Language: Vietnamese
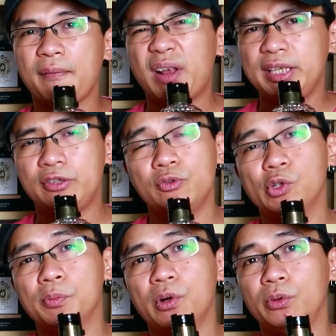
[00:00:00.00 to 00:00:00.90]
Valentino
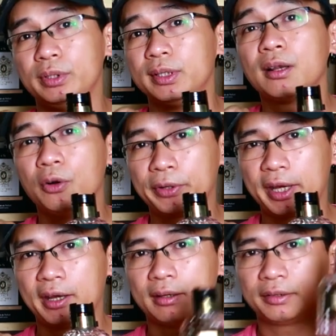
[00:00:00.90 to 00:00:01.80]
Uomo thì rất là
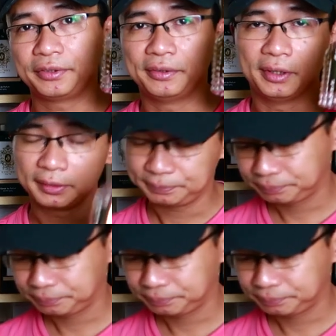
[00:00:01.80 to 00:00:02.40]
ok. Đó.